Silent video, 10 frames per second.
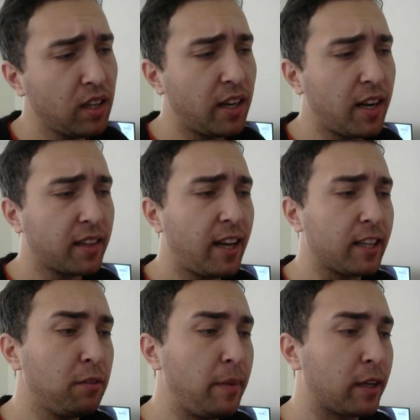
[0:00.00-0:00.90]
karakter
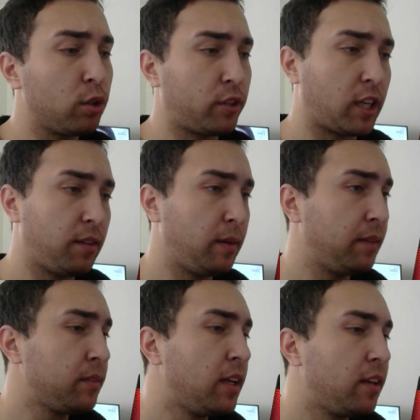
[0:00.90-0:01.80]
bekliyor. Takaba
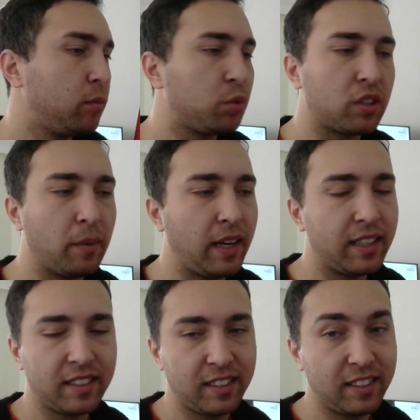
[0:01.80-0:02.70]

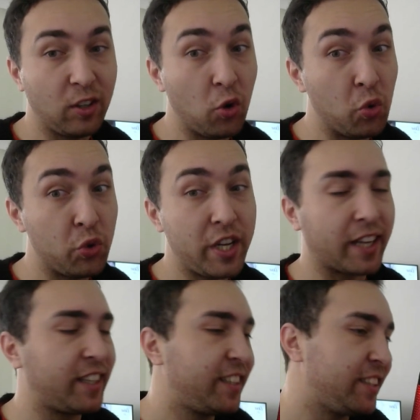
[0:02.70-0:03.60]
muhtemelen
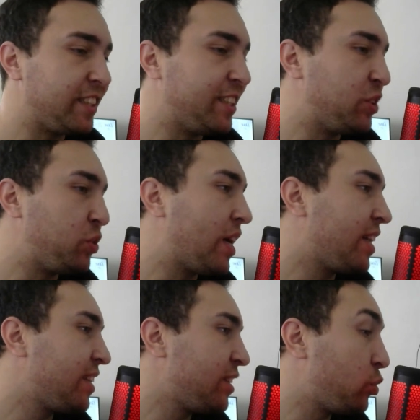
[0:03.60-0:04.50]
ölecek e,
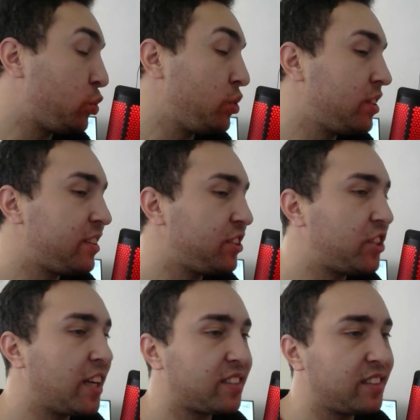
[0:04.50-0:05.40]
düşer düşüncesi
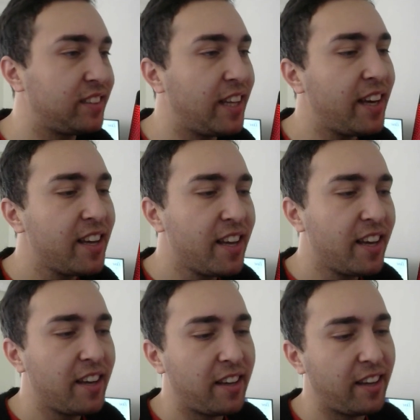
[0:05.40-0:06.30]
içerisinde
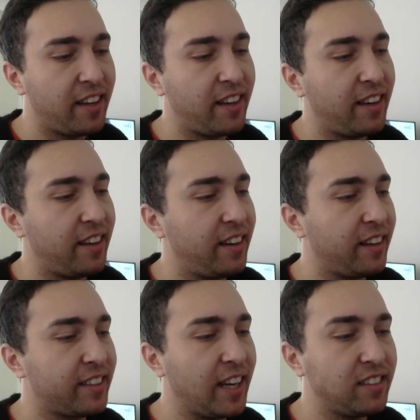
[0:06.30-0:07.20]

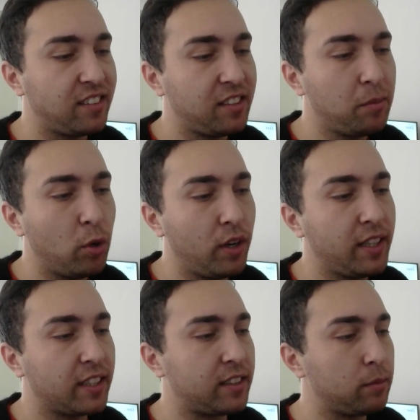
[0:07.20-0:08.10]
e, kendisini böyle
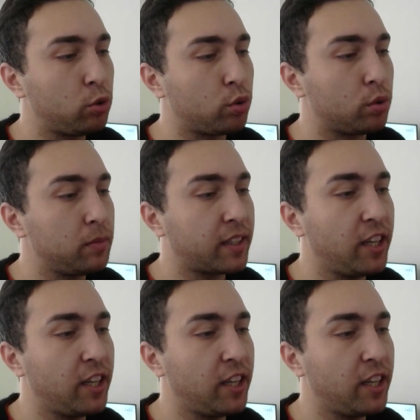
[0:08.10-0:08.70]
yatırmış durumda.